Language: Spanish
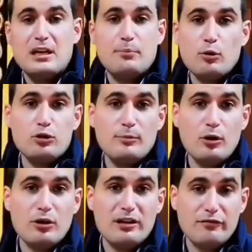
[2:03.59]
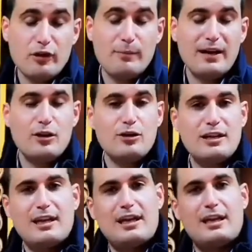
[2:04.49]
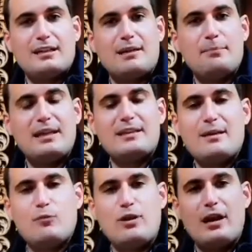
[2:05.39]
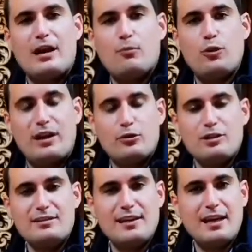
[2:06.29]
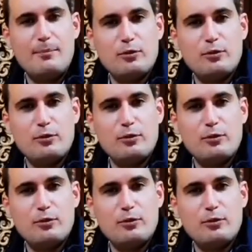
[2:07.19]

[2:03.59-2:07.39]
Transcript: Y por último, informaros que también tenemos una buena noticia.